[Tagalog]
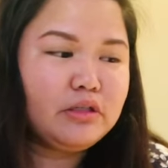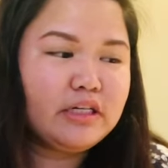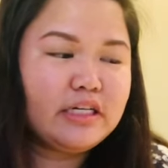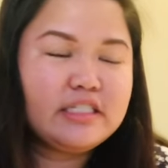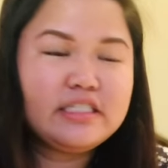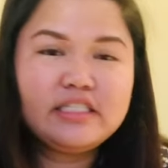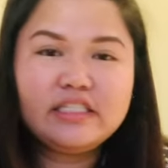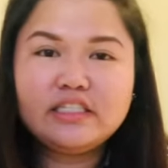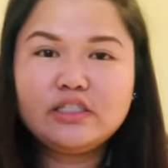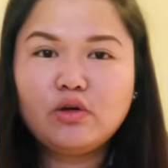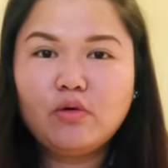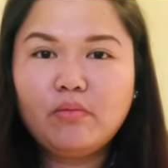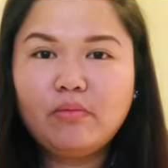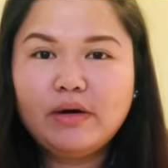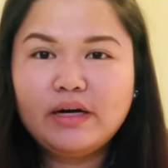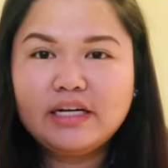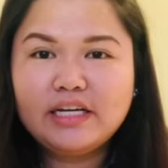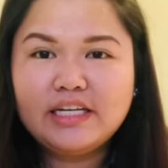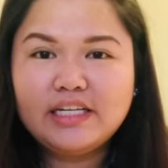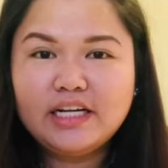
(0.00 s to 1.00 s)
kasi
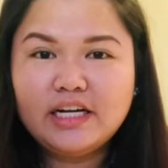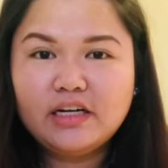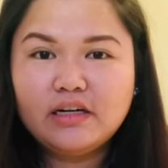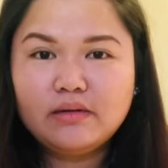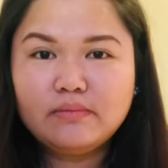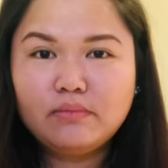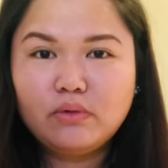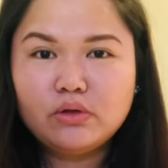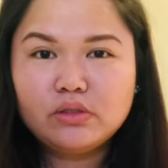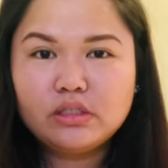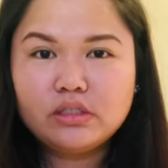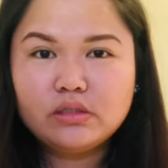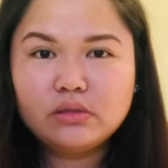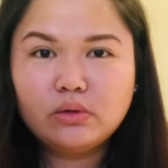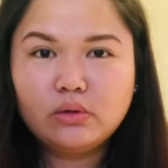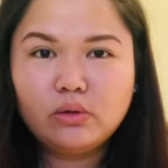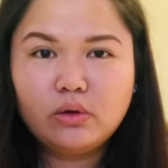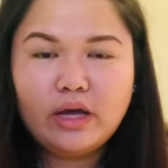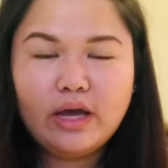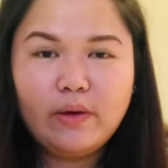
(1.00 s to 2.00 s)
sobrang hina ng boses
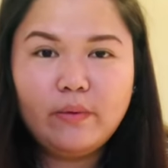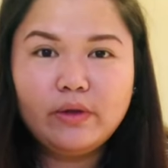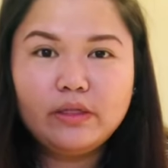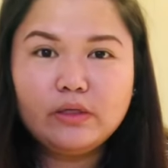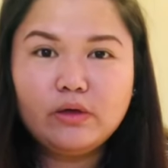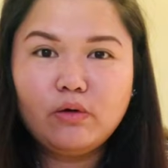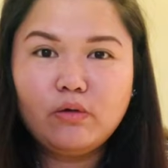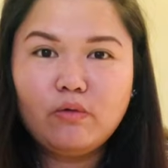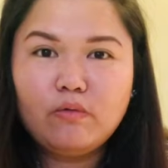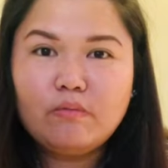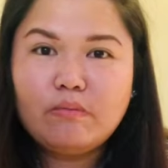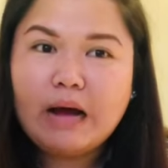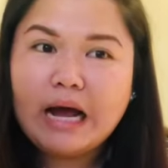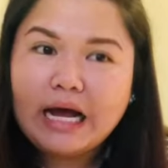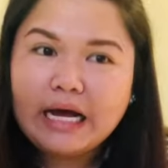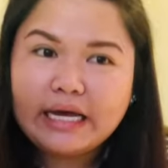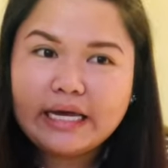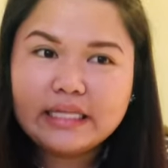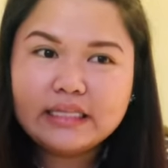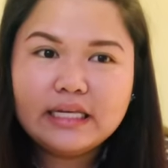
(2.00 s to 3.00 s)
ko. Ewan ko kung
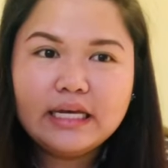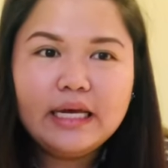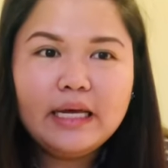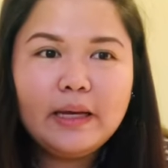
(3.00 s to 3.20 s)
bakit.